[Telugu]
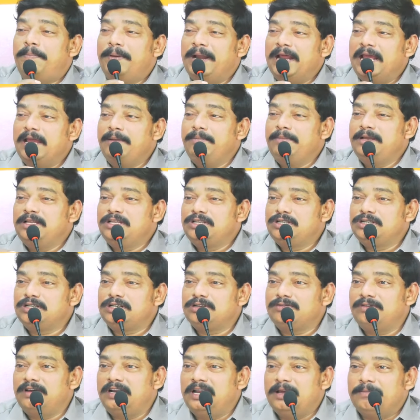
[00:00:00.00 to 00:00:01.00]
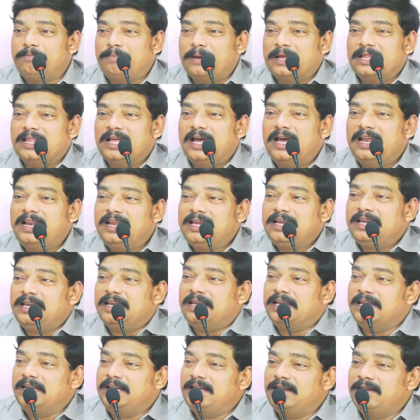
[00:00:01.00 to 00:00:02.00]
ప్రేమించటం అనే
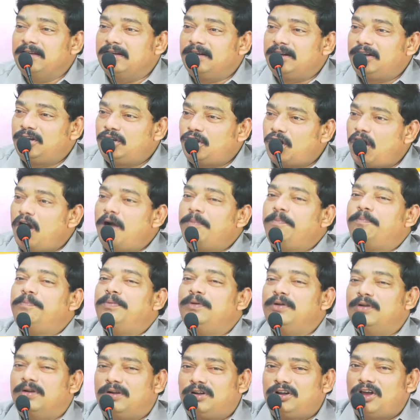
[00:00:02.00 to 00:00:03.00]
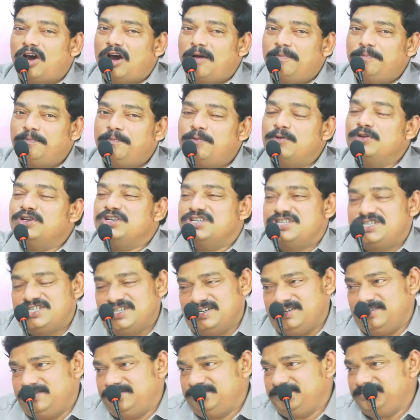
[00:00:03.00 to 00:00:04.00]
పదానికి టాప్ టాప్
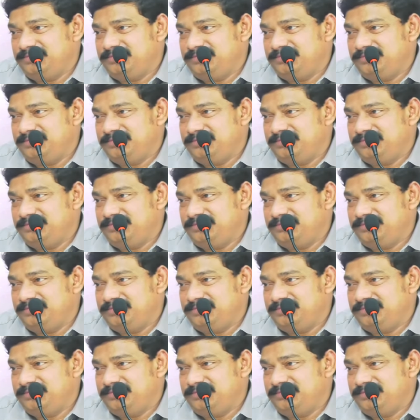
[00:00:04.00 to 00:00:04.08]
పొజిషన్